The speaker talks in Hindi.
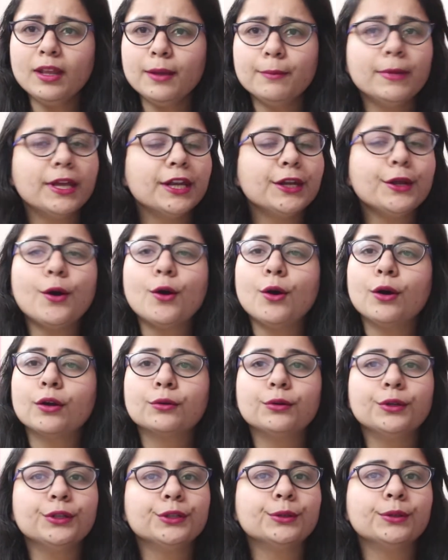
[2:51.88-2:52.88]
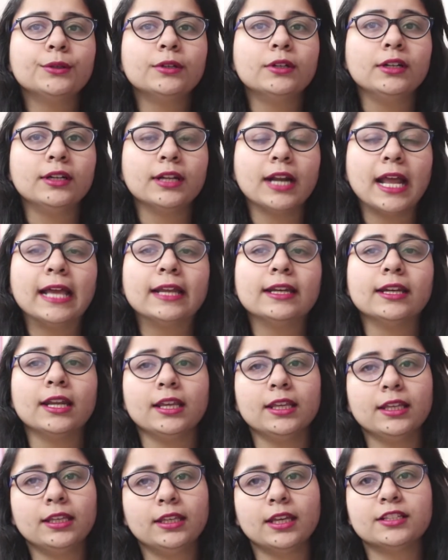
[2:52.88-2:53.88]
मैंने और कोई तो ट्राई
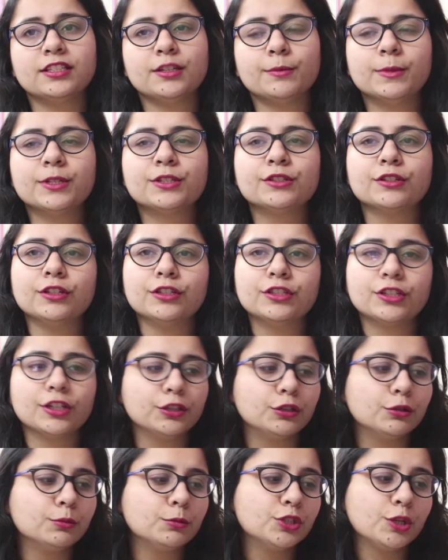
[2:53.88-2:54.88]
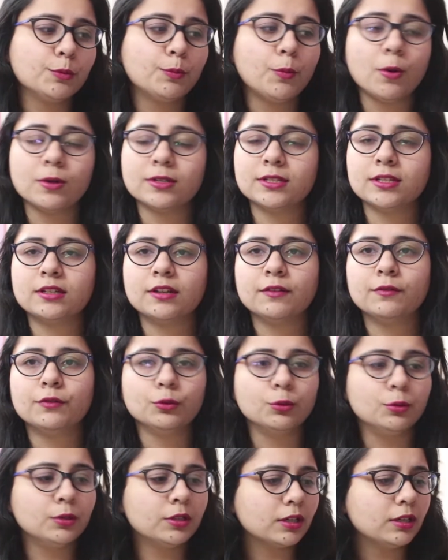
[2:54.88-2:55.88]
नहीं किया जब मैं सर्च करी तो मुझे पॉजिटिव
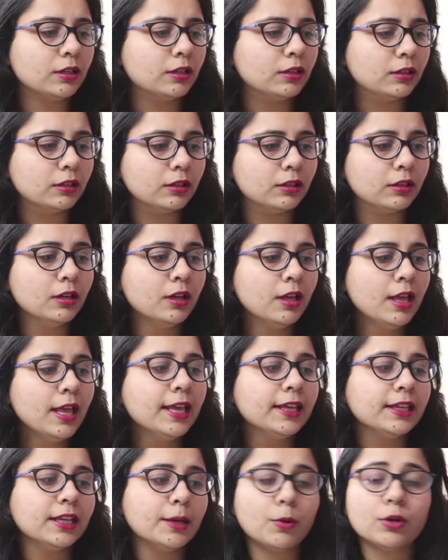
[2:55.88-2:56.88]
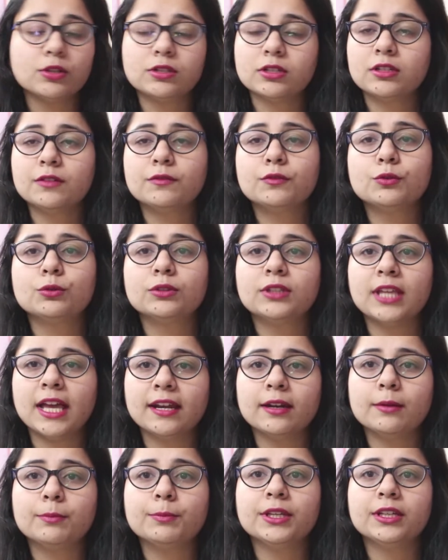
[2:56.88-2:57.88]
रूट या पॉजिटिव रूट
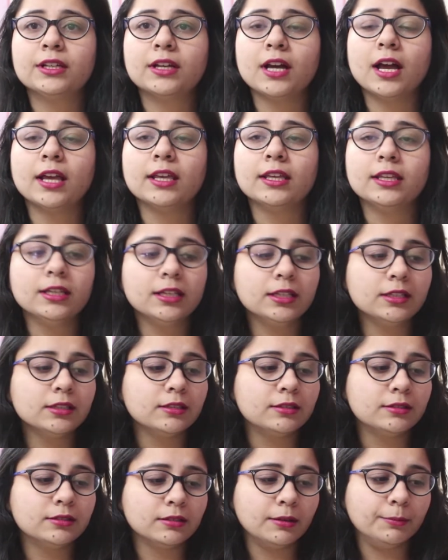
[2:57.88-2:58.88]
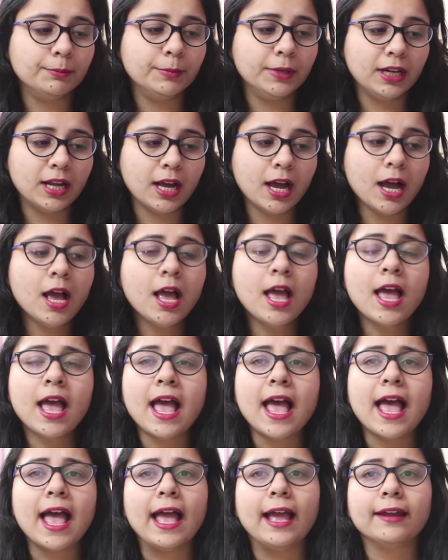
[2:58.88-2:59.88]
थेरेपी का ही मिला
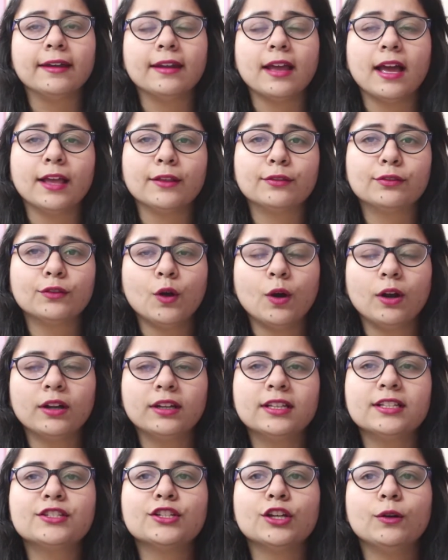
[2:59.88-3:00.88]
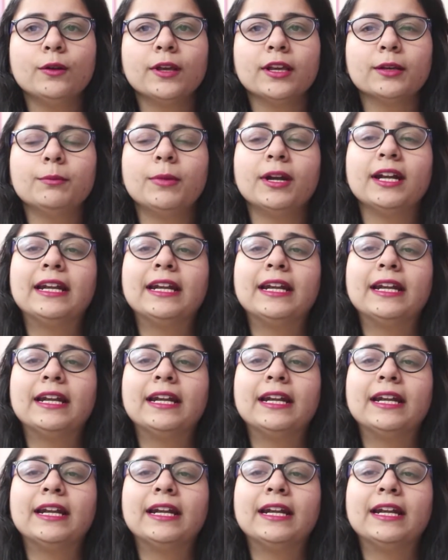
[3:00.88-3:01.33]
एंड आई थॉट कि चलो एक बार